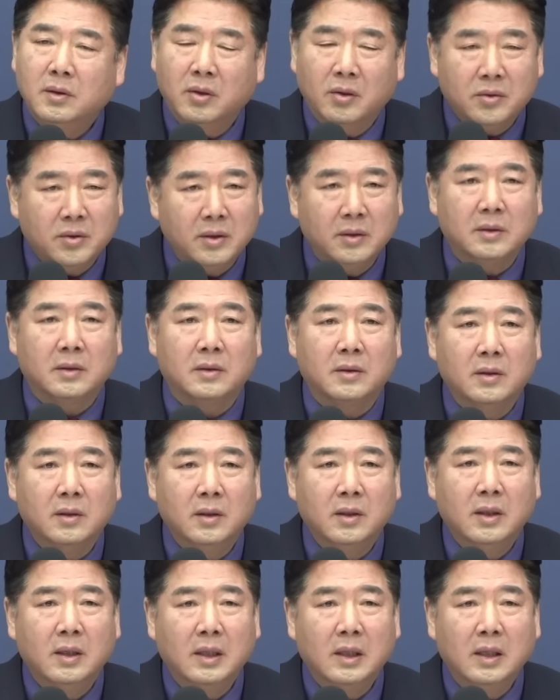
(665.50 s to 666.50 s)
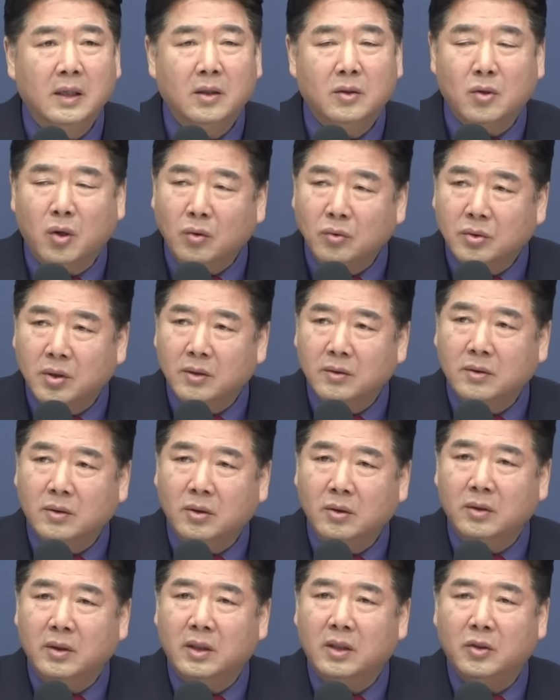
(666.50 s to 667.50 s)
혁신은 총선
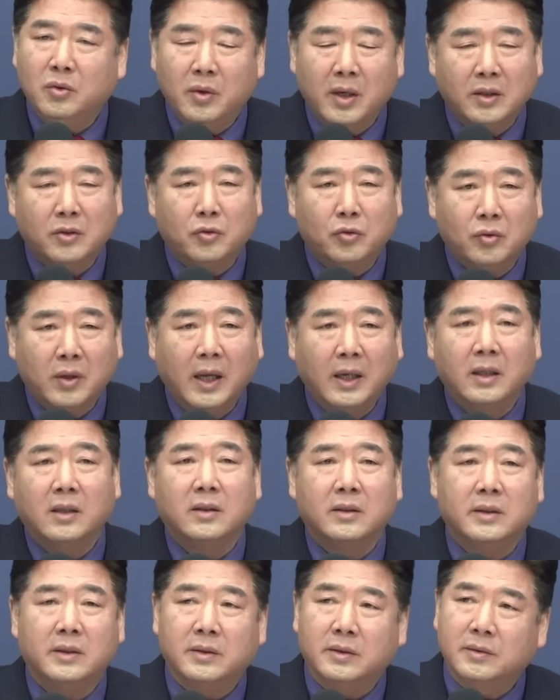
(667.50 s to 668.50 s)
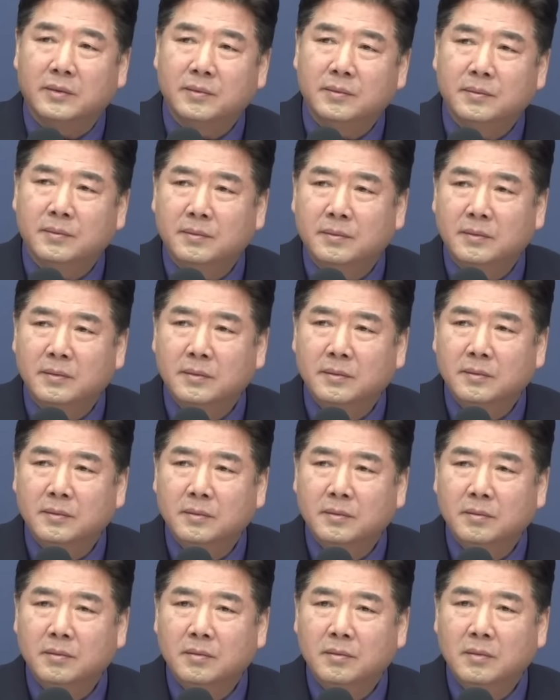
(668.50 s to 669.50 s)
승리를 위한 수단인 거예요.
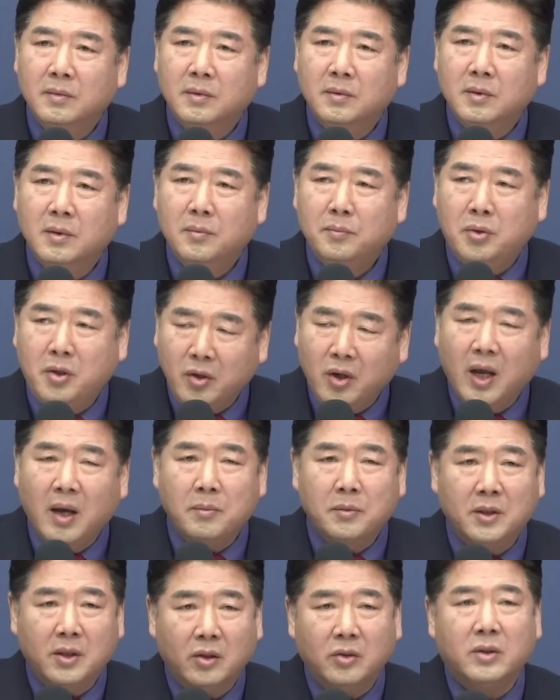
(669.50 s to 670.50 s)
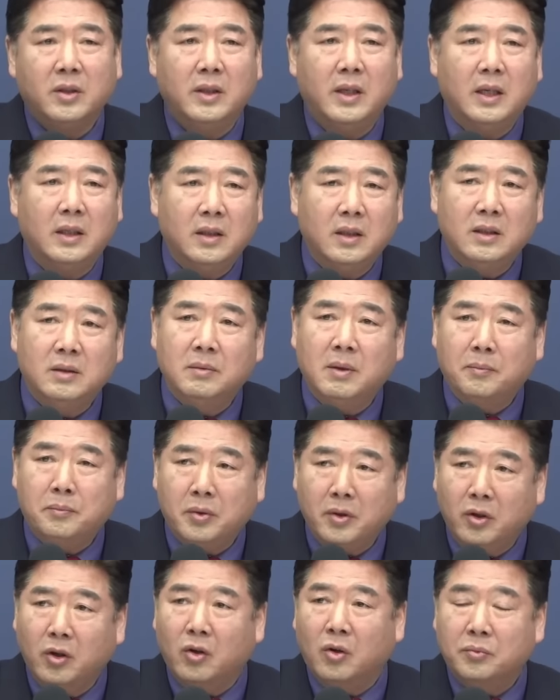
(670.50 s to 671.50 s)
필요하면 혁신해야 되지만
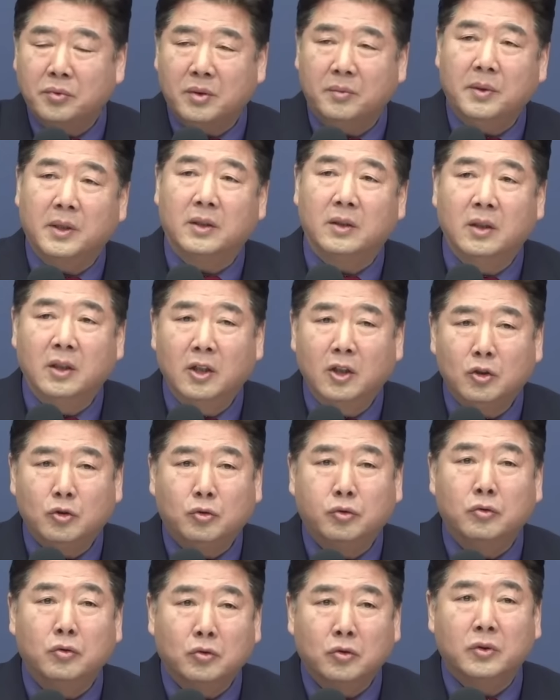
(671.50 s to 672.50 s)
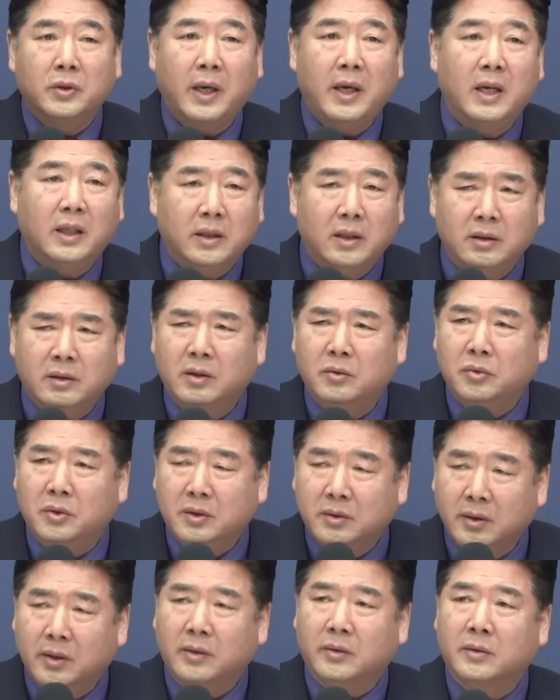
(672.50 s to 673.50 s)
필요 없으면 수구해야 될 때도
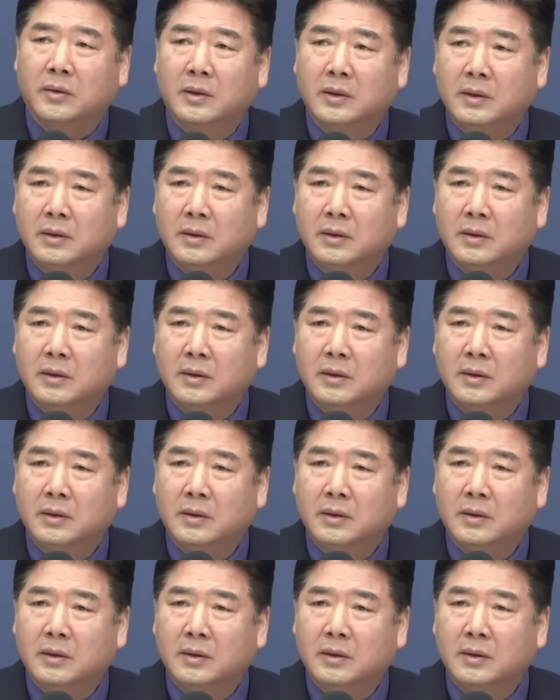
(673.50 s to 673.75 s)
있어요.